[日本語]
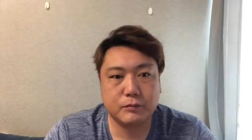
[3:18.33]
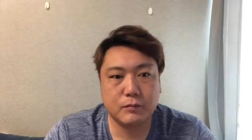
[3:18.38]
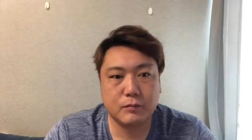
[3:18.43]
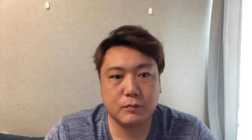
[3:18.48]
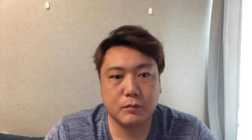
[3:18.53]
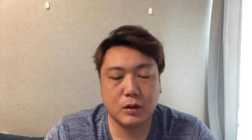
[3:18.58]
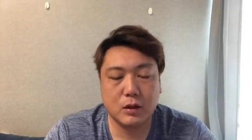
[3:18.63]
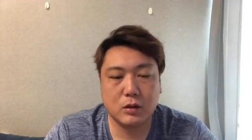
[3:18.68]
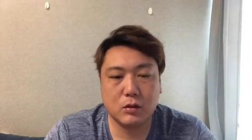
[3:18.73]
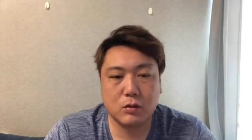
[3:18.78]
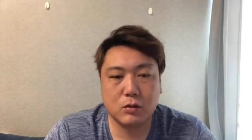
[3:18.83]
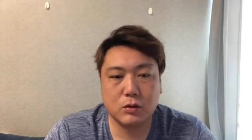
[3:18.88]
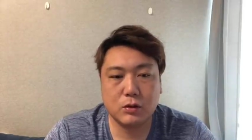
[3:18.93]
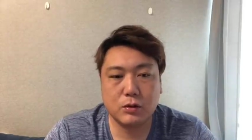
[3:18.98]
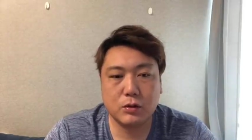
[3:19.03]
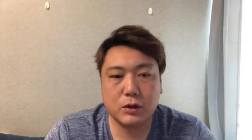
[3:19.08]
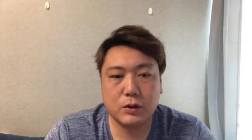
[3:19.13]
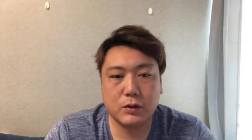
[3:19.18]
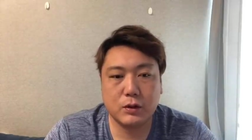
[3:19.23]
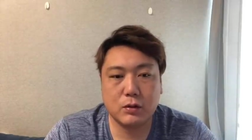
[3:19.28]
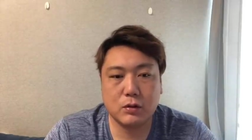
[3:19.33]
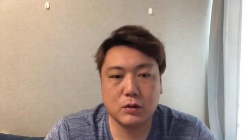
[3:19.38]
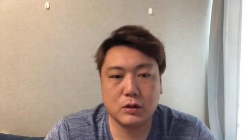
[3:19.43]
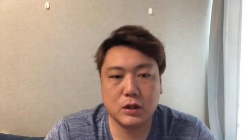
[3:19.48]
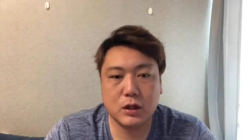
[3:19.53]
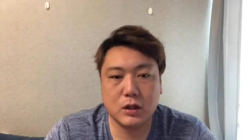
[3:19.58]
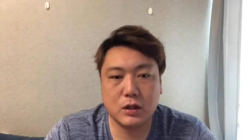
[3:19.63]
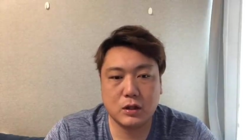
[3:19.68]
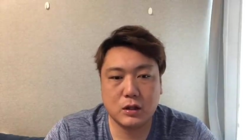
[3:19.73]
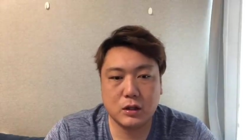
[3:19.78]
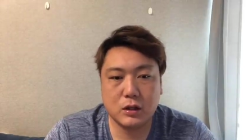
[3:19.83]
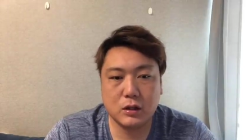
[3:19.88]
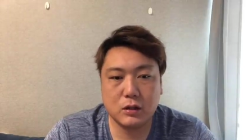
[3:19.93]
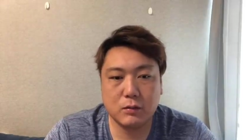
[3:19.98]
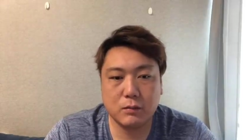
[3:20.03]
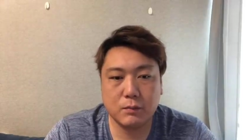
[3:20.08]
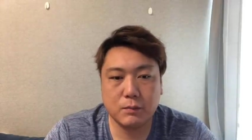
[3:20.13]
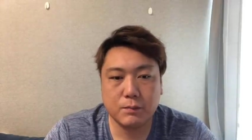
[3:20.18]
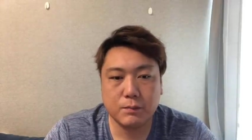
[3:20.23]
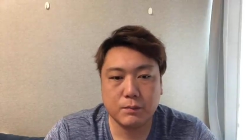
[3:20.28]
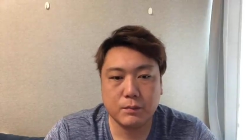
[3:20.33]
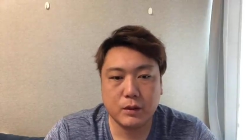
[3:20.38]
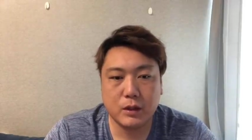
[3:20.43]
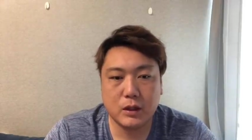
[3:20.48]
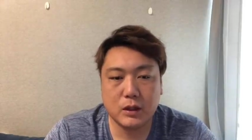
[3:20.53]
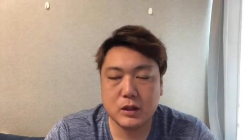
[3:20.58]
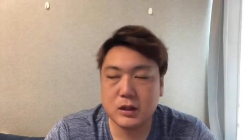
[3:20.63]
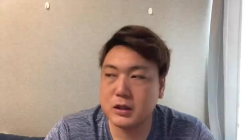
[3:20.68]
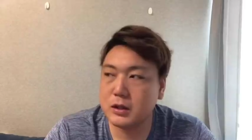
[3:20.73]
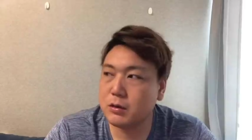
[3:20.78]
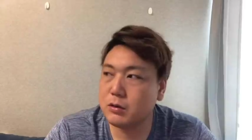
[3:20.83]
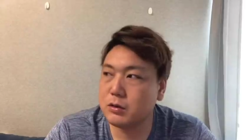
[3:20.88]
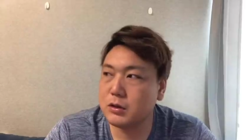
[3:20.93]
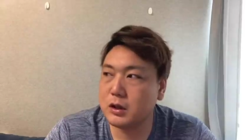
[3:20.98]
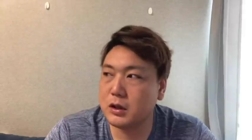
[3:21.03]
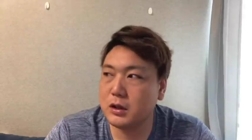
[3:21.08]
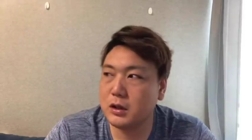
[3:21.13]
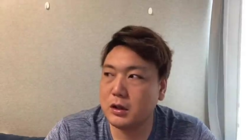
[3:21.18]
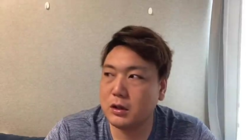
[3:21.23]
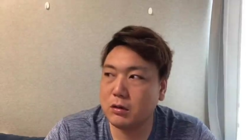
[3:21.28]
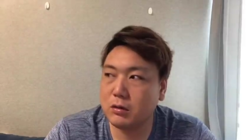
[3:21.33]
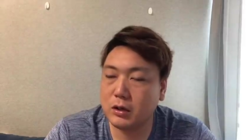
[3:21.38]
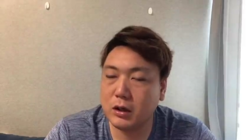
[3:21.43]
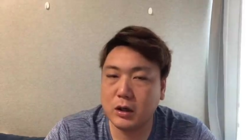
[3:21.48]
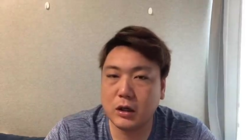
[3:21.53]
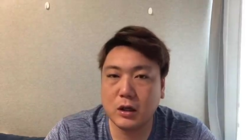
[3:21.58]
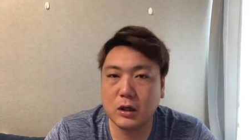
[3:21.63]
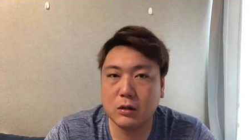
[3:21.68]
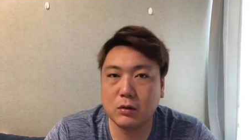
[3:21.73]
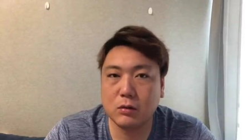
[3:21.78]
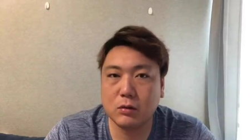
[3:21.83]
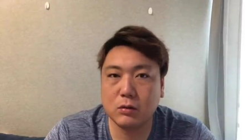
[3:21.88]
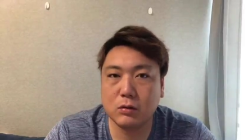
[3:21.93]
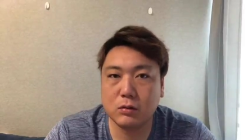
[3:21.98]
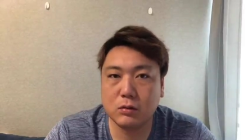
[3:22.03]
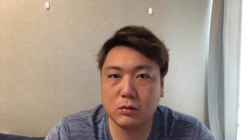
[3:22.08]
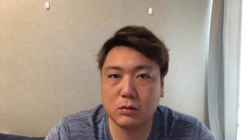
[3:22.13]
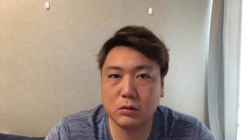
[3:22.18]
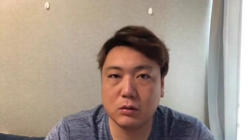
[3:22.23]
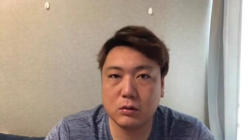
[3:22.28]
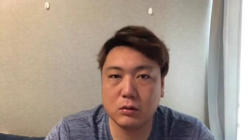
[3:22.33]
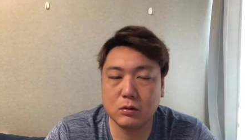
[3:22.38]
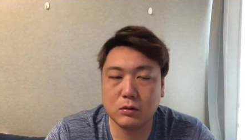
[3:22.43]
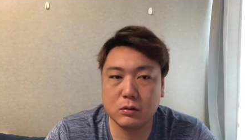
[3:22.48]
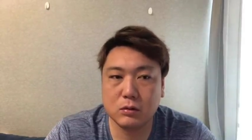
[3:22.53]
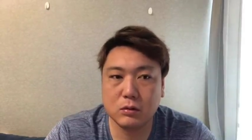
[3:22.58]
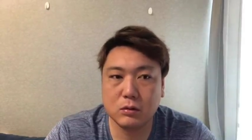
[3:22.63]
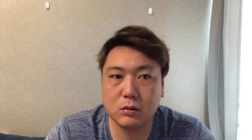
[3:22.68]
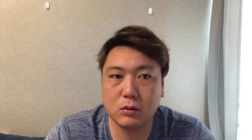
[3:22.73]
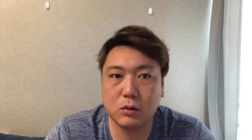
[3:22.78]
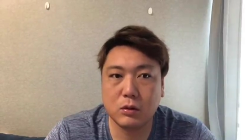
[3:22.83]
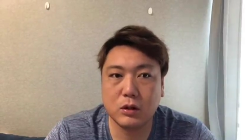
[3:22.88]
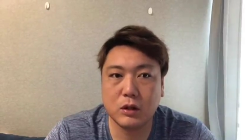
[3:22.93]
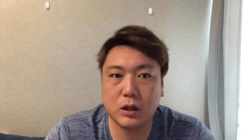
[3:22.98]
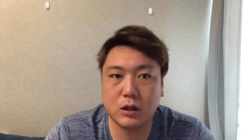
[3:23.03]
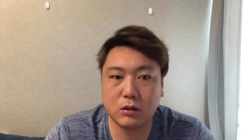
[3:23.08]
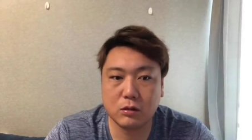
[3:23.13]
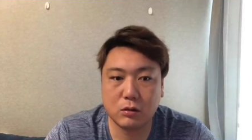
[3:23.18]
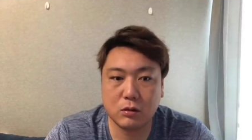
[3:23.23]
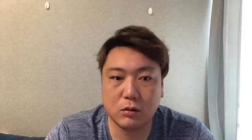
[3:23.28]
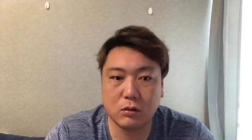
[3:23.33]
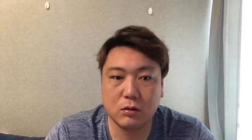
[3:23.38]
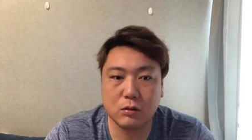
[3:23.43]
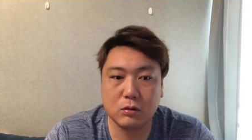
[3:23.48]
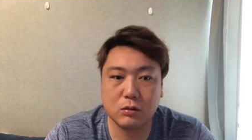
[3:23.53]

まあ東京では5000人、1日5000人をね超えてると、